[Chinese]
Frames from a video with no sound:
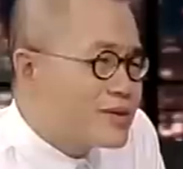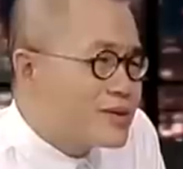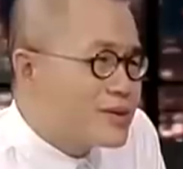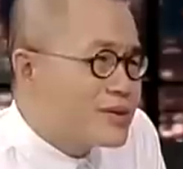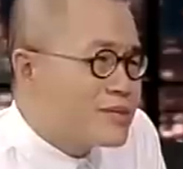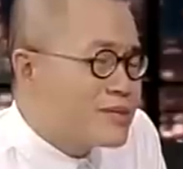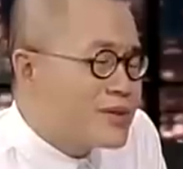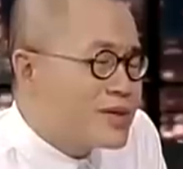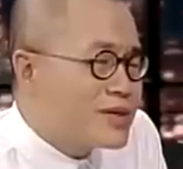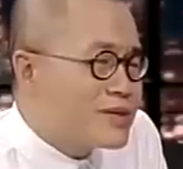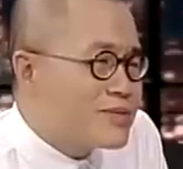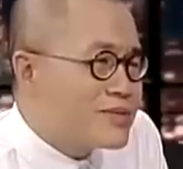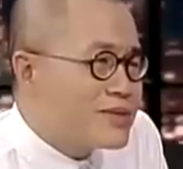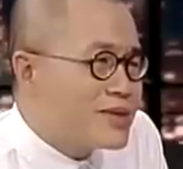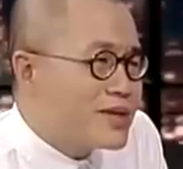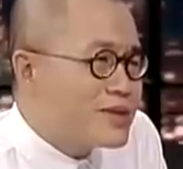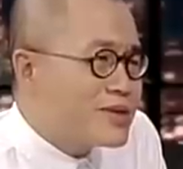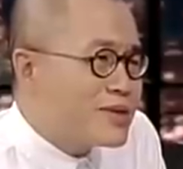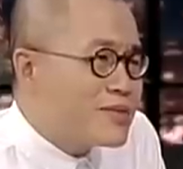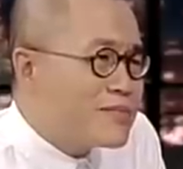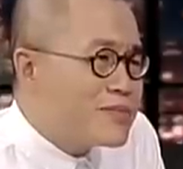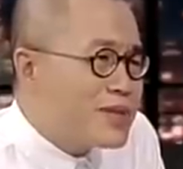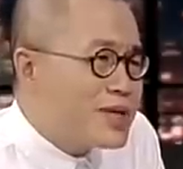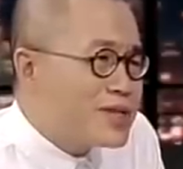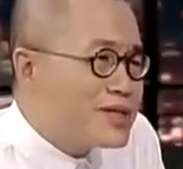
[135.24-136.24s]

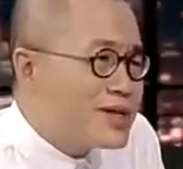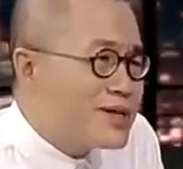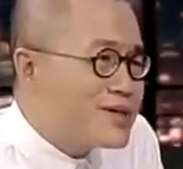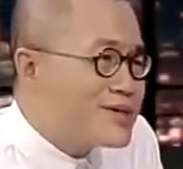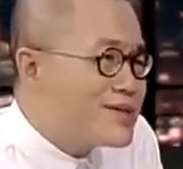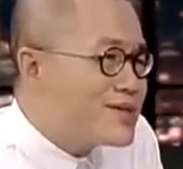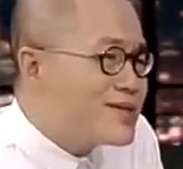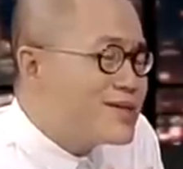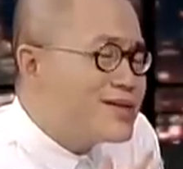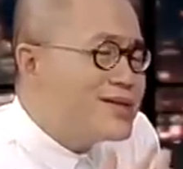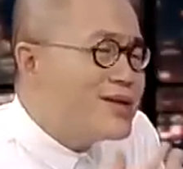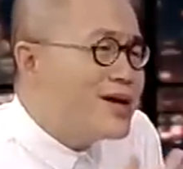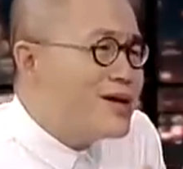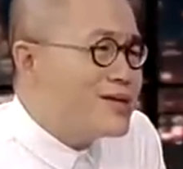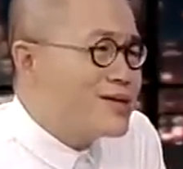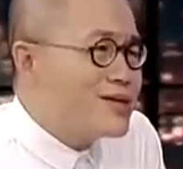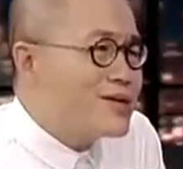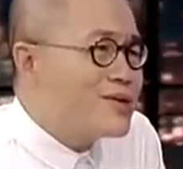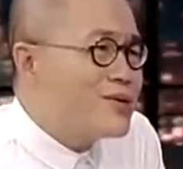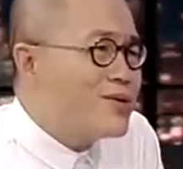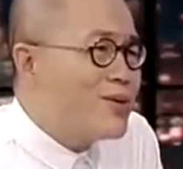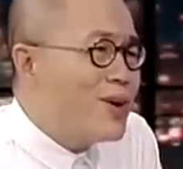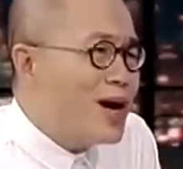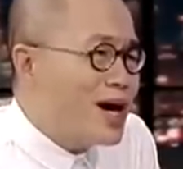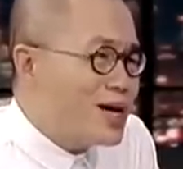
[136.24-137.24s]
您平常私下
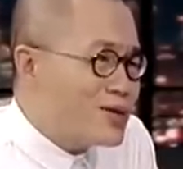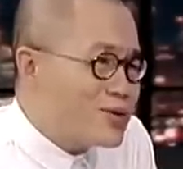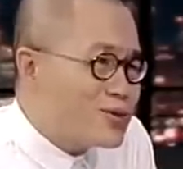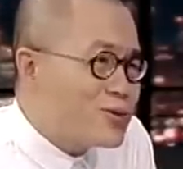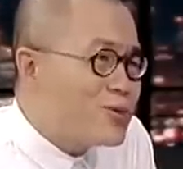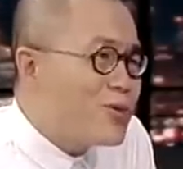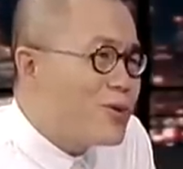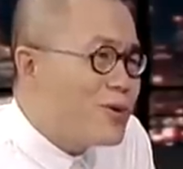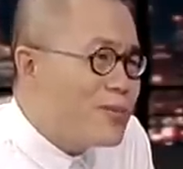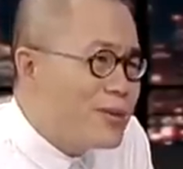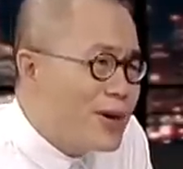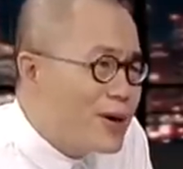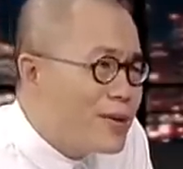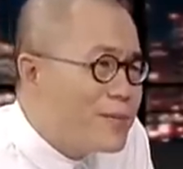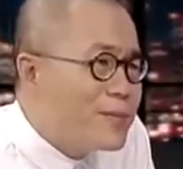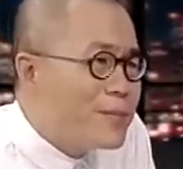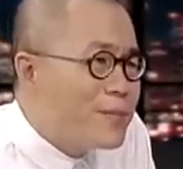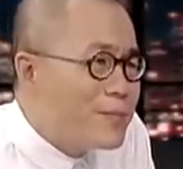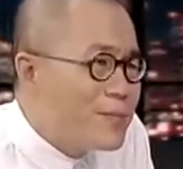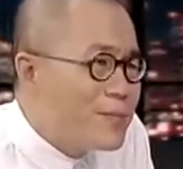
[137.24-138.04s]
您话多吗？